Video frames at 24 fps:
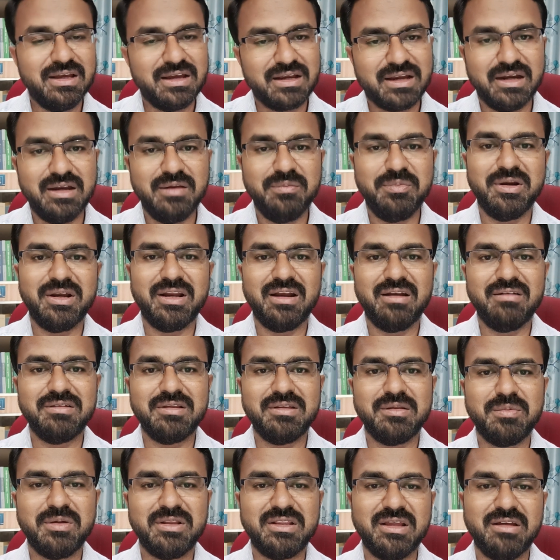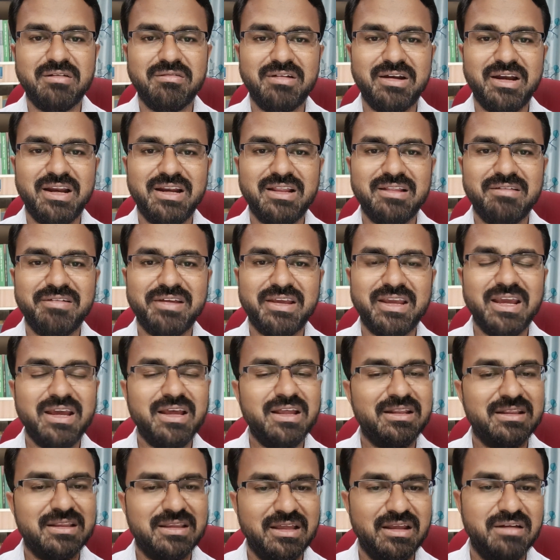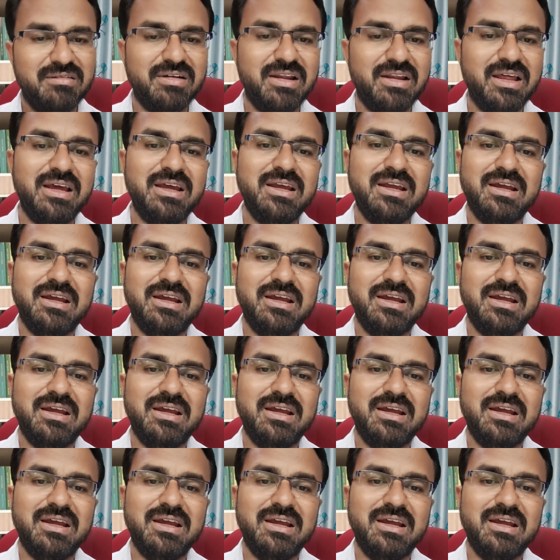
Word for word: கண்டிப்பாக நல்ல விதமாக தேர்வுகளை எழுதுவீங்க தேர்வில்